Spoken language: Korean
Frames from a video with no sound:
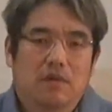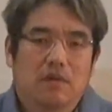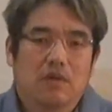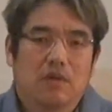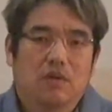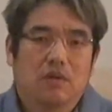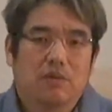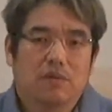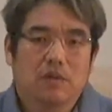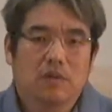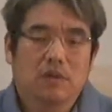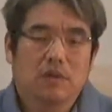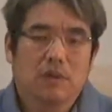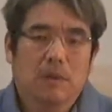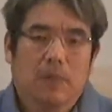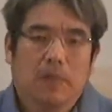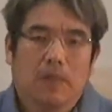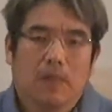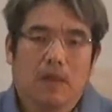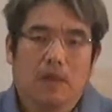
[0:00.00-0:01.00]

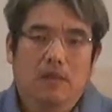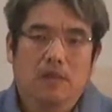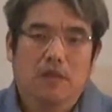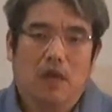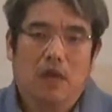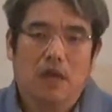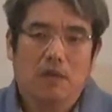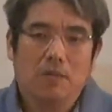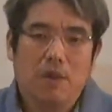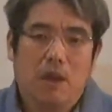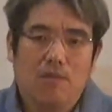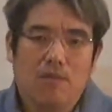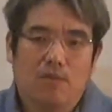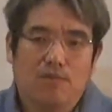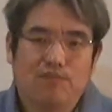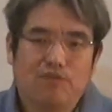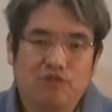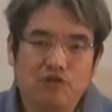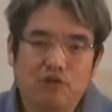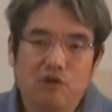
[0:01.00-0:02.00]
여러분 사람이
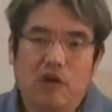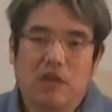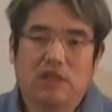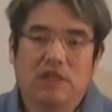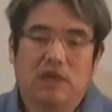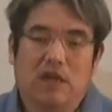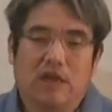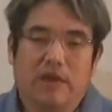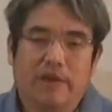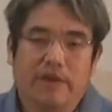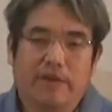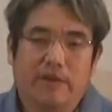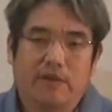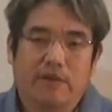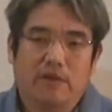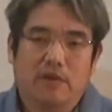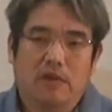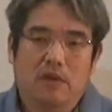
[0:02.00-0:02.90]
한번 분노하잖아요.